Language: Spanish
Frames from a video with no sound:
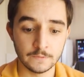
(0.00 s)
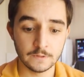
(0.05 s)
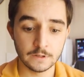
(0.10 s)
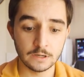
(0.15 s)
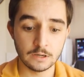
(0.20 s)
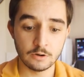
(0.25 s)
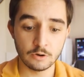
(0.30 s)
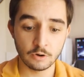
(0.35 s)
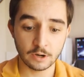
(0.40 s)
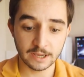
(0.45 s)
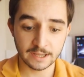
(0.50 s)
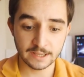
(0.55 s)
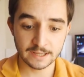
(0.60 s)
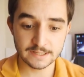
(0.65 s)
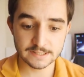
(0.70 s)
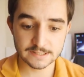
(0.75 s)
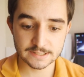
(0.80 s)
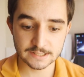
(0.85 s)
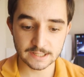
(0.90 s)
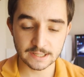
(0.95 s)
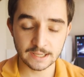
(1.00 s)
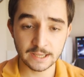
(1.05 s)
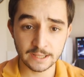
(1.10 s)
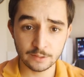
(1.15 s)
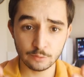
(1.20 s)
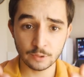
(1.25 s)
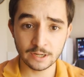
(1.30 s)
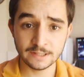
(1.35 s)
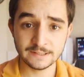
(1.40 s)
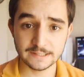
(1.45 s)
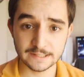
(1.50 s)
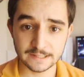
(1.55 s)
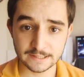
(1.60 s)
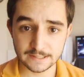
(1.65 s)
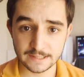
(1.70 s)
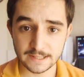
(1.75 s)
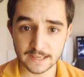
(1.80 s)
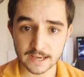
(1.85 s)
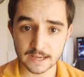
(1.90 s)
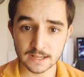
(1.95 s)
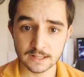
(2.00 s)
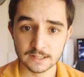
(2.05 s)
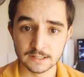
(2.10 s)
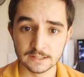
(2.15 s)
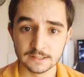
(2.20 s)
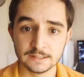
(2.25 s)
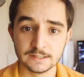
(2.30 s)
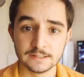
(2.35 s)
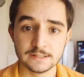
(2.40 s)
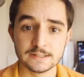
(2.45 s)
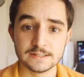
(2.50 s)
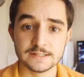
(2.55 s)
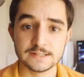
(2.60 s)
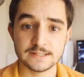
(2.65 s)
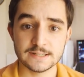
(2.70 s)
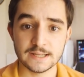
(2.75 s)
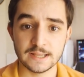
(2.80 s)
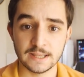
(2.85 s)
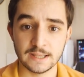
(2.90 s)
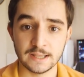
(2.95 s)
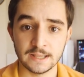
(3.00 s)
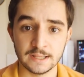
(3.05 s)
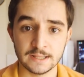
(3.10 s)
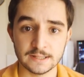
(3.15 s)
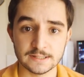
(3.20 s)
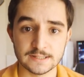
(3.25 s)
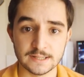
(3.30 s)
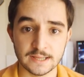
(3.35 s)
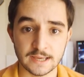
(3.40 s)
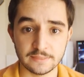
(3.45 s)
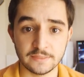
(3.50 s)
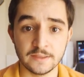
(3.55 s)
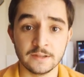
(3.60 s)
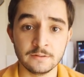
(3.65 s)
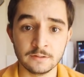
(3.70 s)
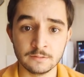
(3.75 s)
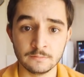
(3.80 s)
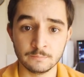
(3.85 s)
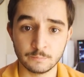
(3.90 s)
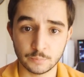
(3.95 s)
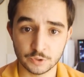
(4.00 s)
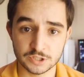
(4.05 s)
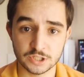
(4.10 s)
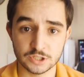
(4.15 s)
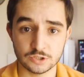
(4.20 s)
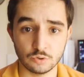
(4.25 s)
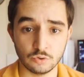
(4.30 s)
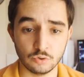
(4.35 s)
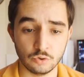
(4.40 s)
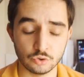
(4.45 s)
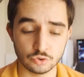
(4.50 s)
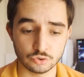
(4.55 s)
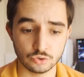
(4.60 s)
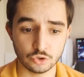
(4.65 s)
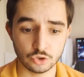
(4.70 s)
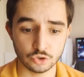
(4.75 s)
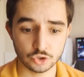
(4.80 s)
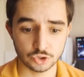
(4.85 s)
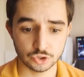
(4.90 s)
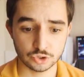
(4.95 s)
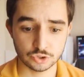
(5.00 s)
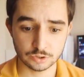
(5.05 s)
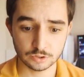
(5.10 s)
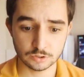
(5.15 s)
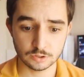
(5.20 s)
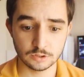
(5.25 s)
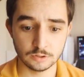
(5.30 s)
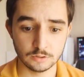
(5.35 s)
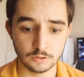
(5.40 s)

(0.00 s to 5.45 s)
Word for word: lo que es eh, durante el día se, se, hacen, pues eso, los dos,